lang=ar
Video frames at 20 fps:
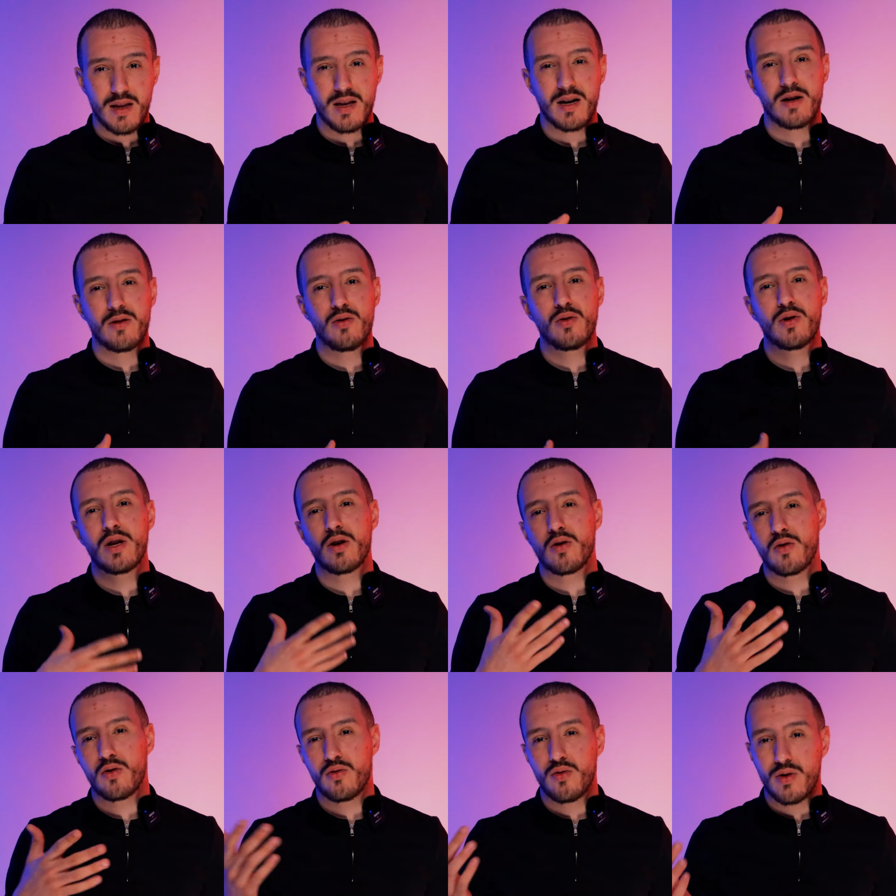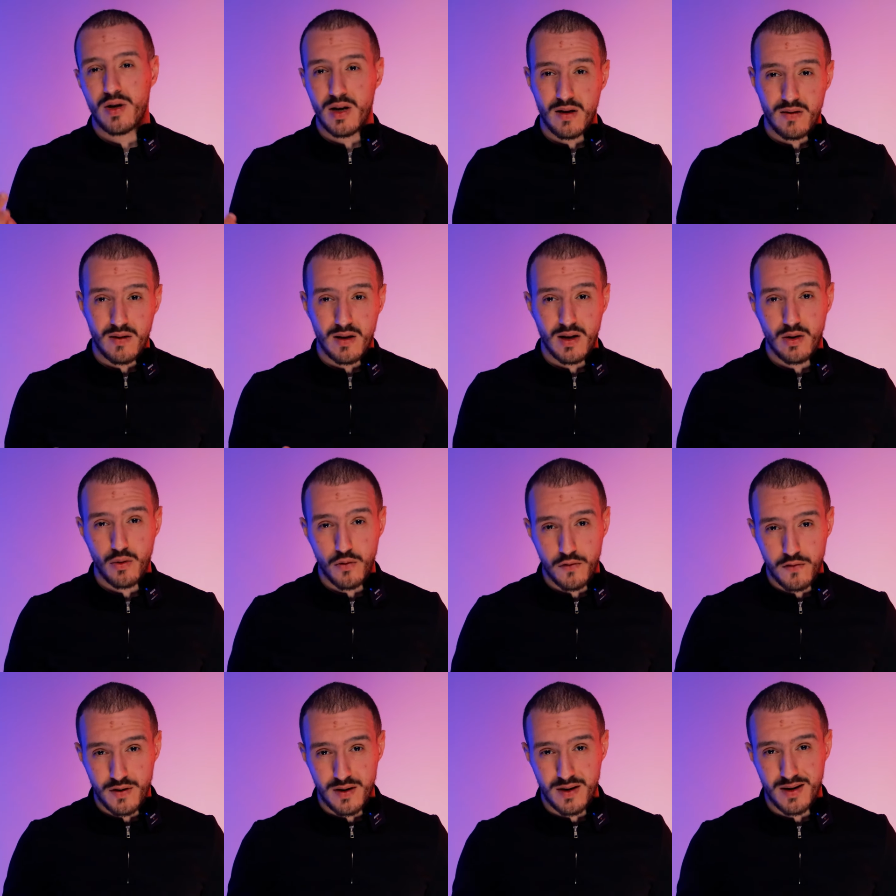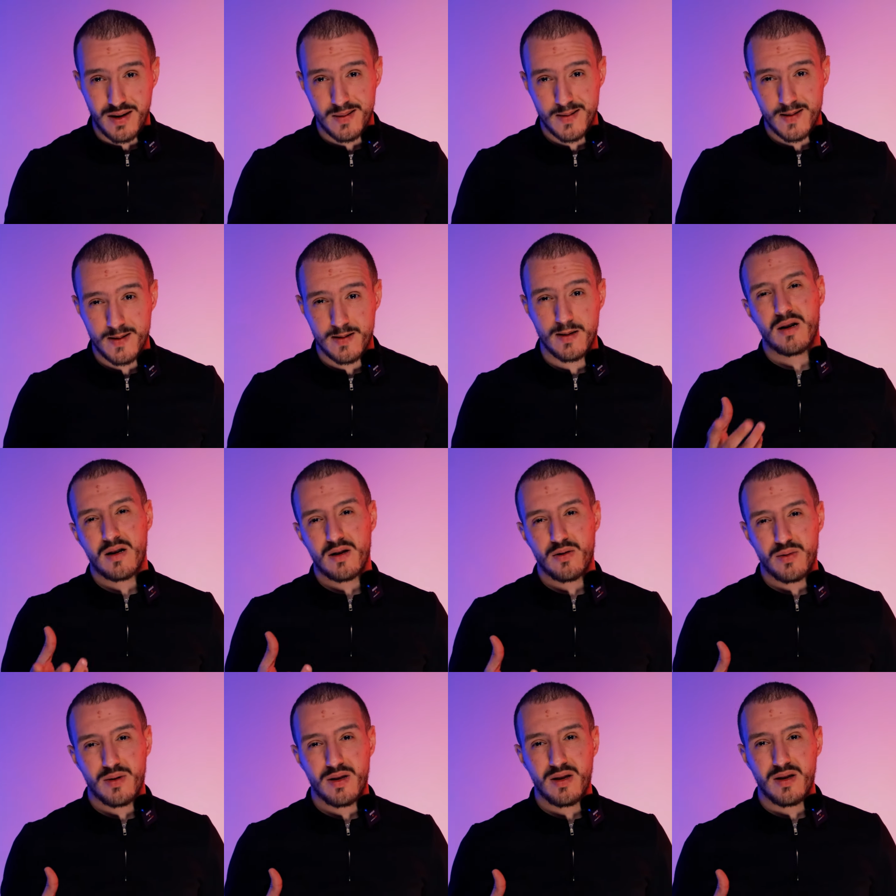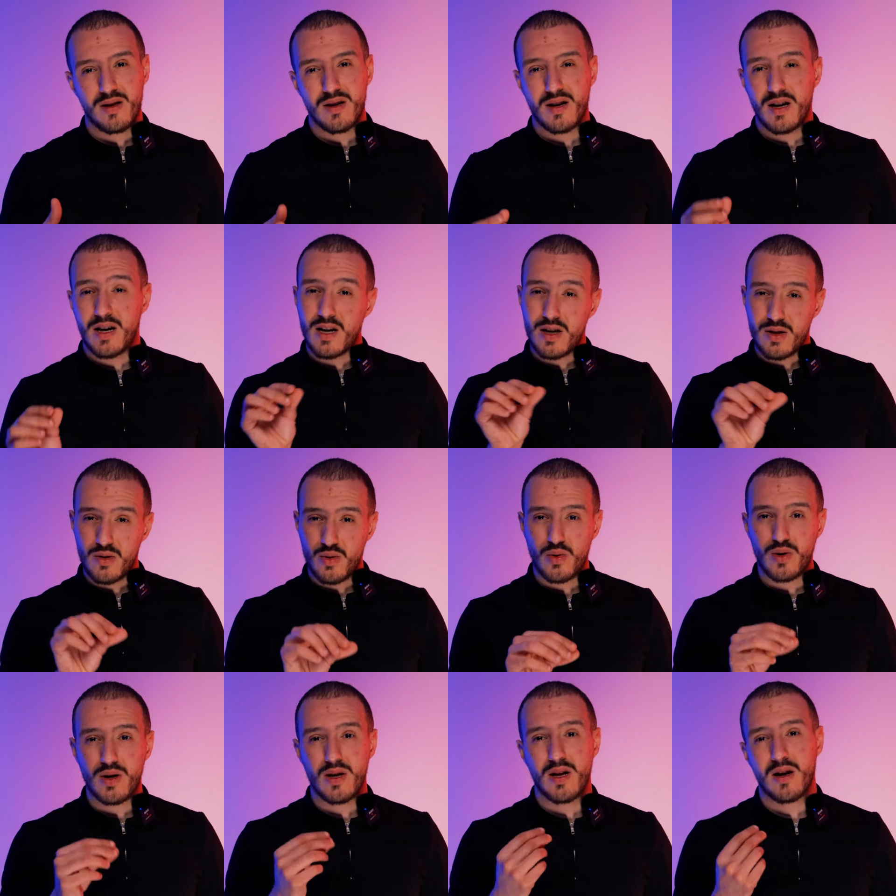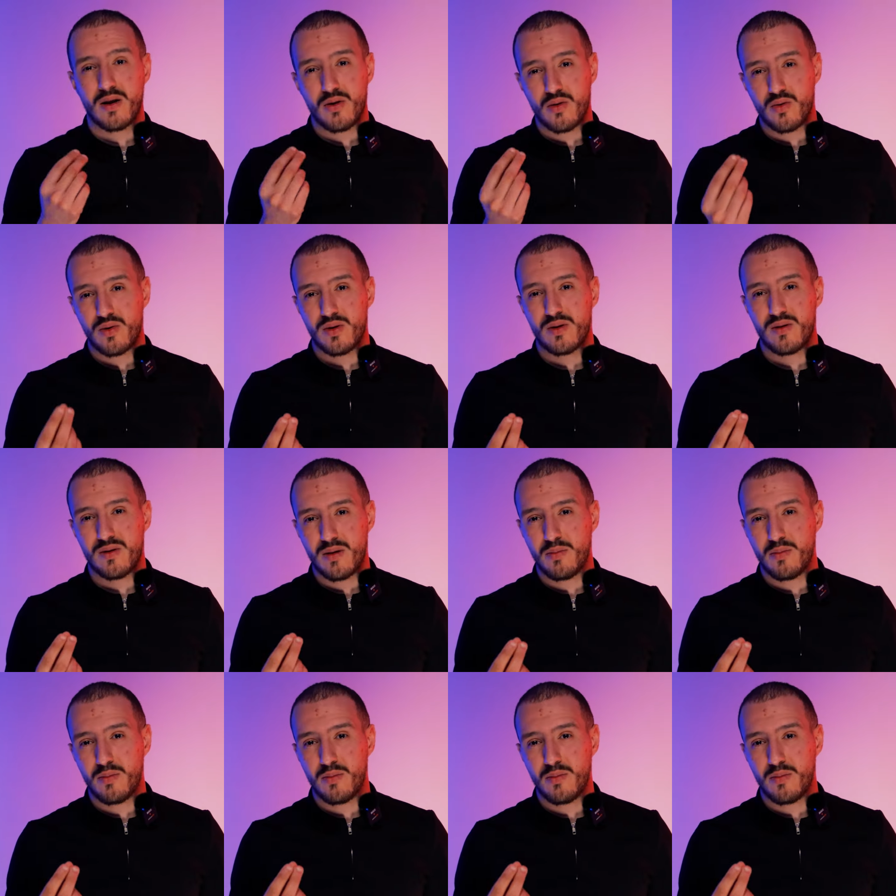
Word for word: هادوك اللي يقعدوا كريتيكيو في الناس يا خوتي هادوك اللي راكو